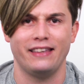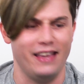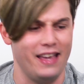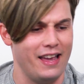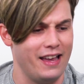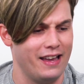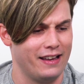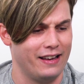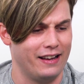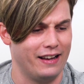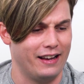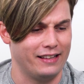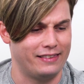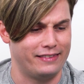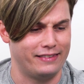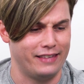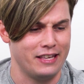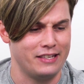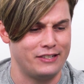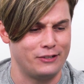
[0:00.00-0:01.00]
Quê?
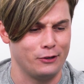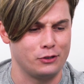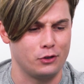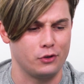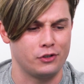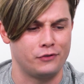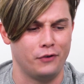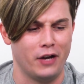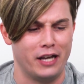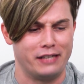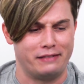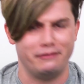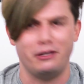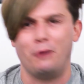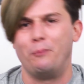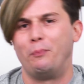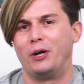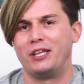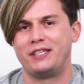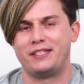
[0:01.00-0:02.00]
Atencioso com os fãs?
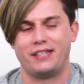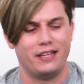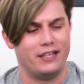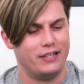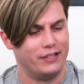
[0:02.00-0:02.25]
Não pode ser